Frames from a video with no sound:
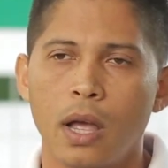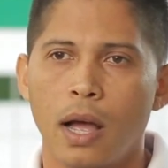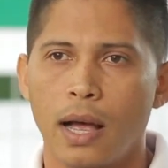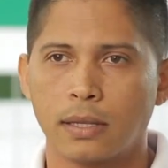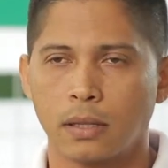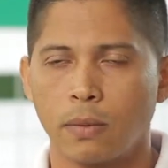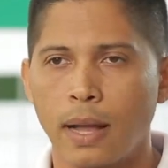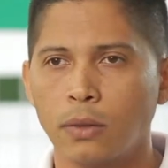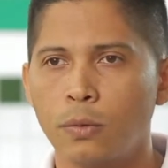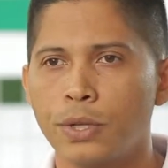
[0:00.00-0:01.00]
as
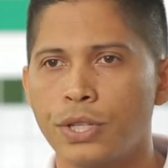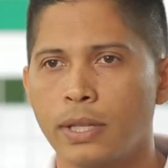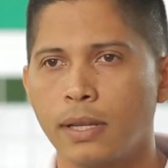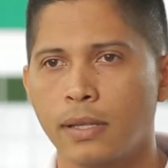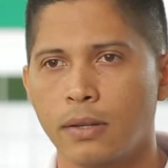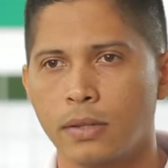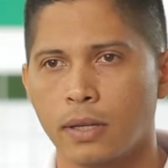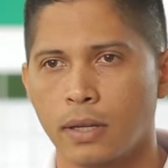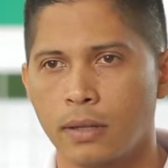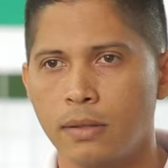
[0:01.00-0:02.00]
quatro turmas de terceiros
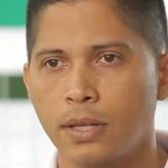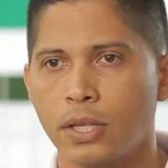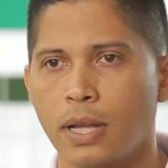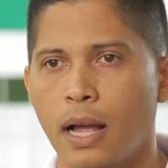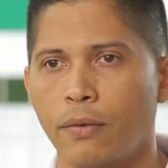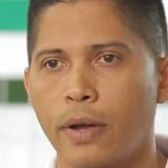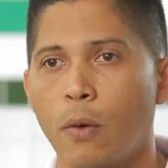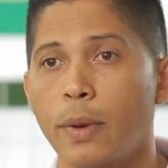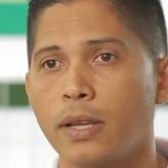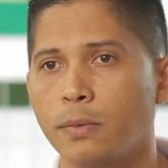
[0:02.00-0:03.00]
anos estavam ao
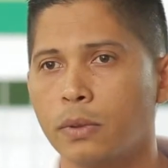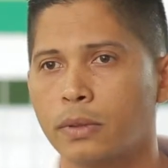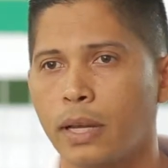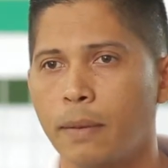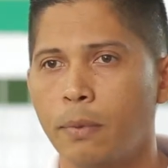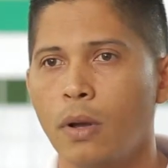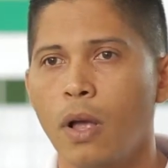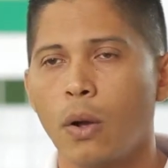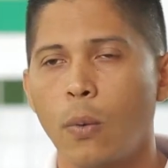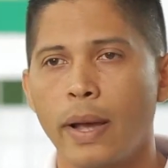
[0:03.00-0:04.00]
mesmo tempo
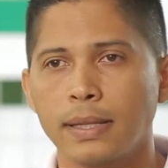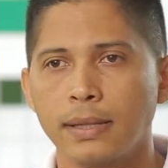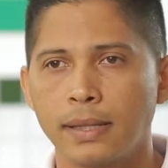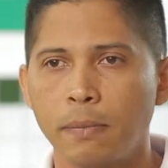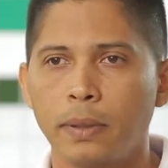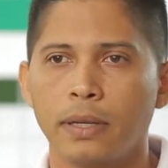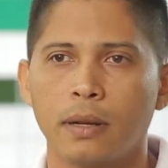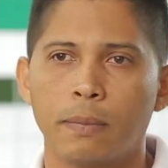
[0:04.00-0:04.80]
com essa disciplina,